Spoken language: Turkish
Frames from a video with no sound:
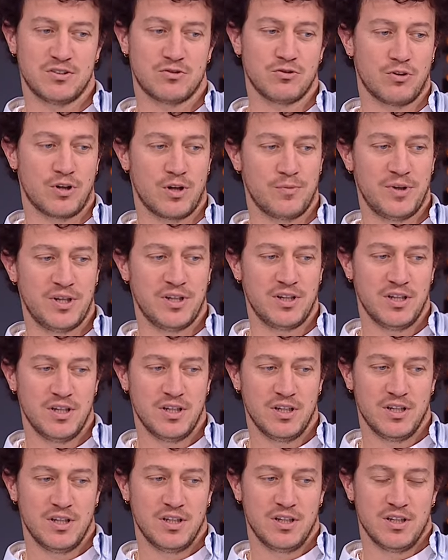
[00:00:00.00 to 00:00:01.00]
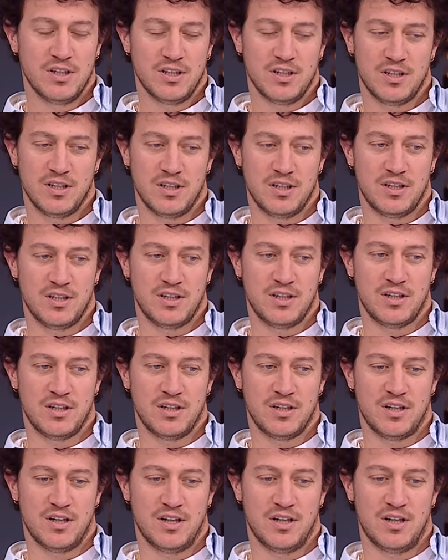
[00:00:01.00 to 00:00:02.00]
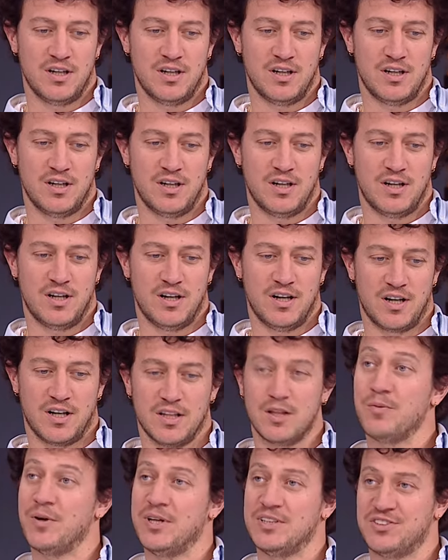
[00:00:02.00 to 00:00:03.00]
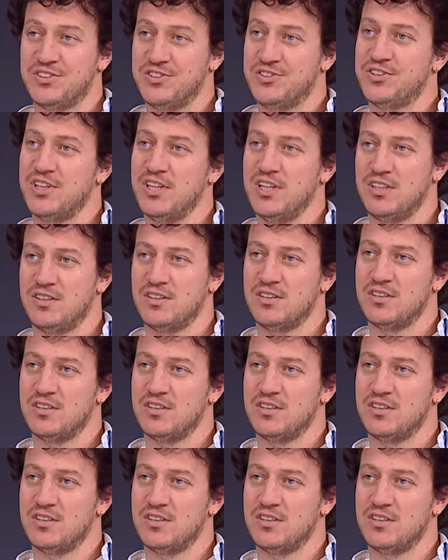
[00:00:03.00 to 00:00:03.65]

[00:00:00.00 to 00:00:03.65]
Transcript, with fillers: Sonra bir e, arada bir Eskişehir